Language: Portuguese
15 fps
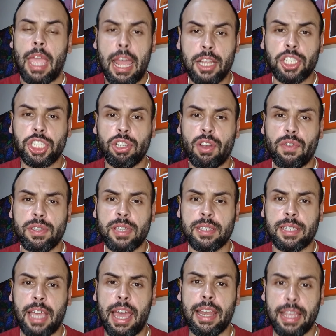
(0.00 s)
Eles tinham o que
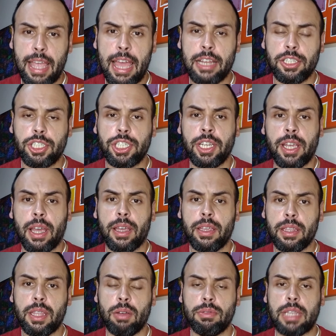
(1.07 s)
vocês querem? Eles tinham?
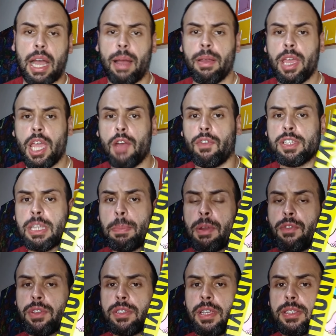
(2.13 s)
Então tá. Eu vou dizer
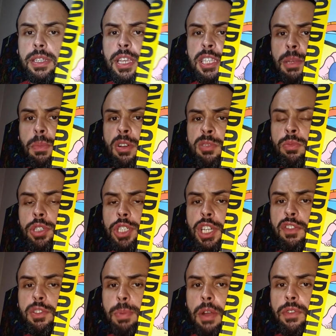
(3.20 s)
para vocês 15 bons
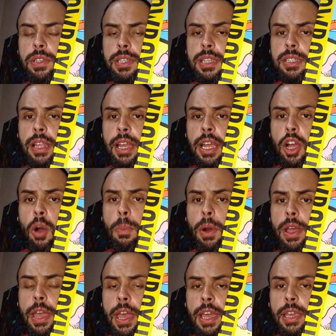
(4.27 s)
motivos para vocês lerem
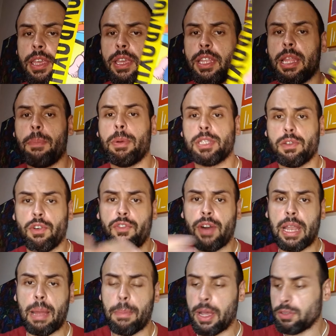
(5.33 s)
Cowboy Hank e depois eu vou
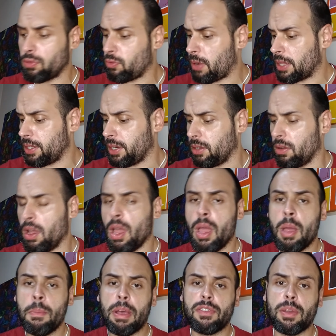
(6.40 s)
falar mais do quadrinho.
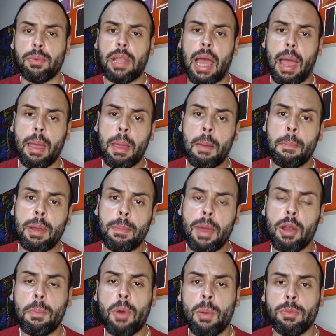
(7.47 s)
Mas vamos lá.
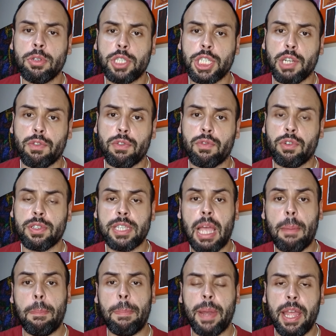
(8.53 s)
Primeiro bom motivo, você
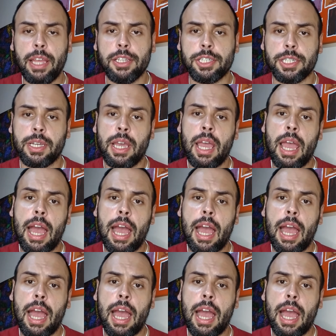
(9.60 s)
aprende